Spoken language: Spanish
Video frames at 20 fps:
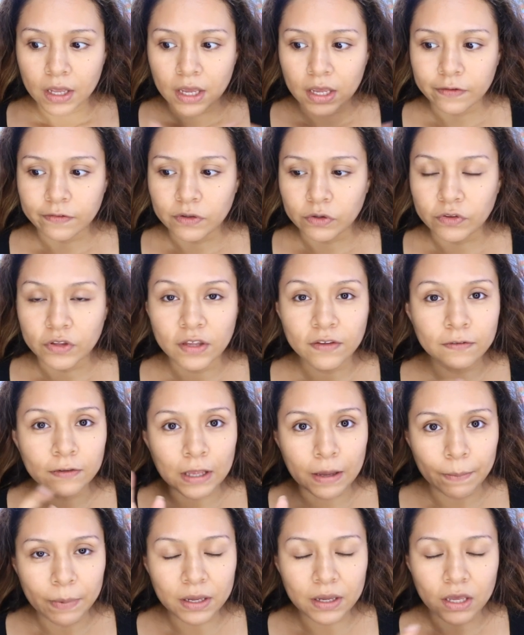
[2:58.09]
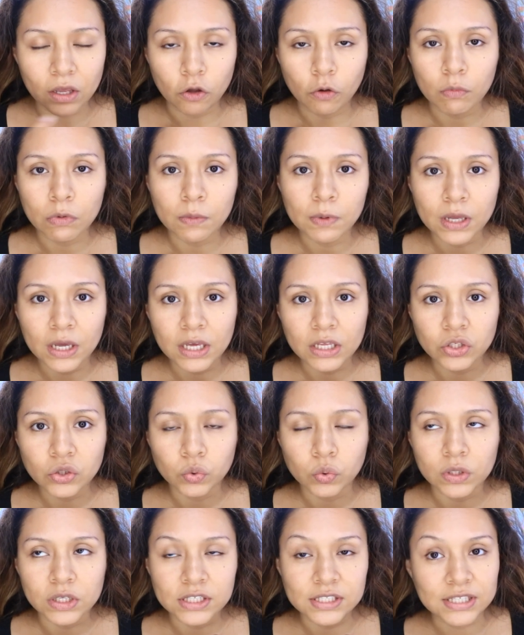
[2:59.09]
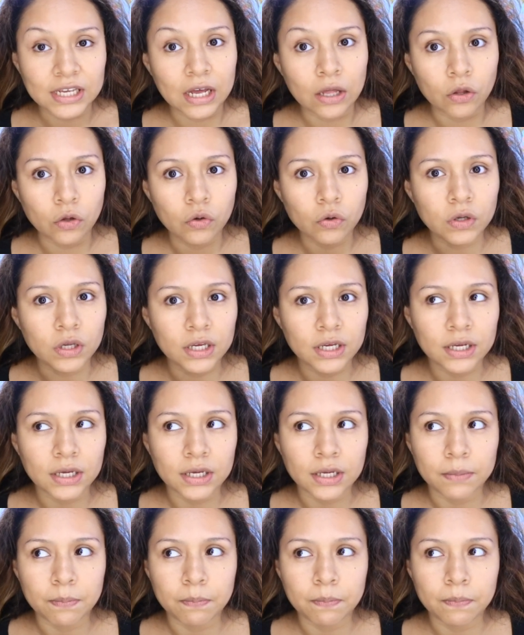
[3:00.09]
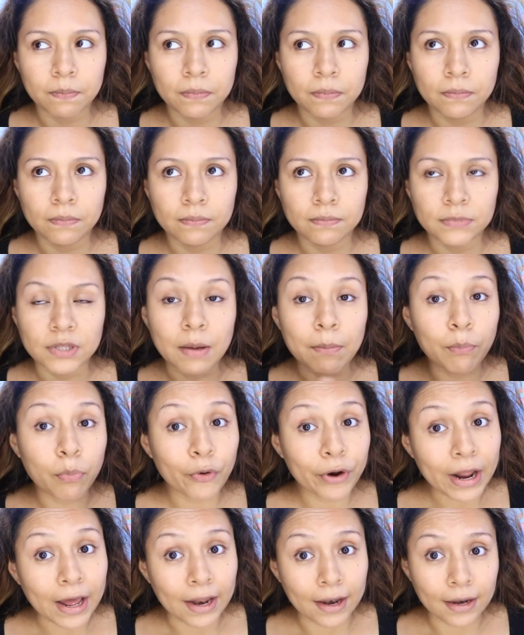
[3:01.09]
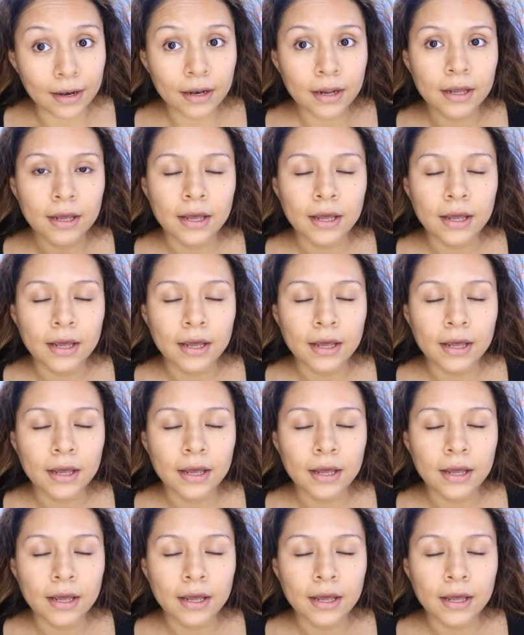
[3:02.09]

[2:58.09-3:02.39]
ustedes saben que yo me había hecho un lisado eh, temporal